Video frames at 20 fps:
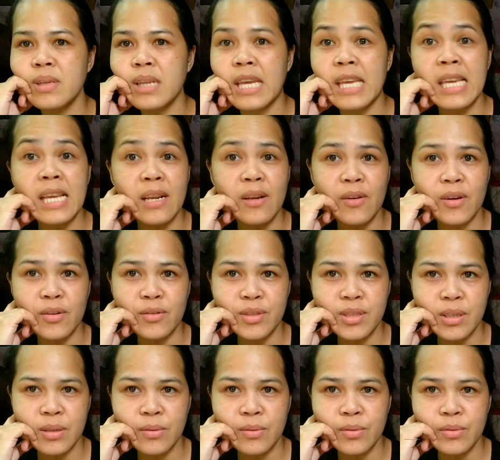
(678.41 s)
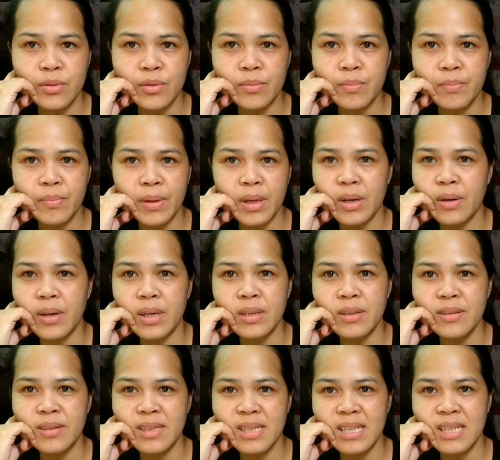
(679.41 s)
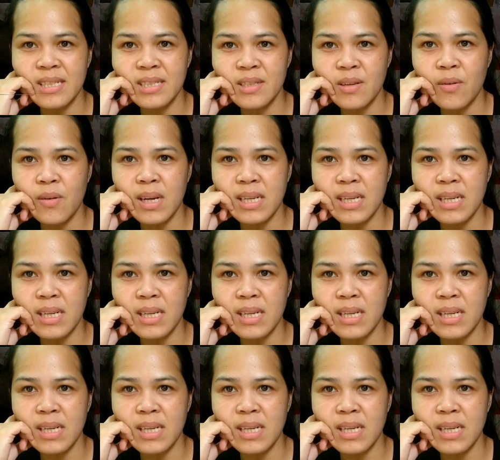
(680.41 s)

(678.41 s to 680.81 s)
nahilo ako sa gutom pero I don't think so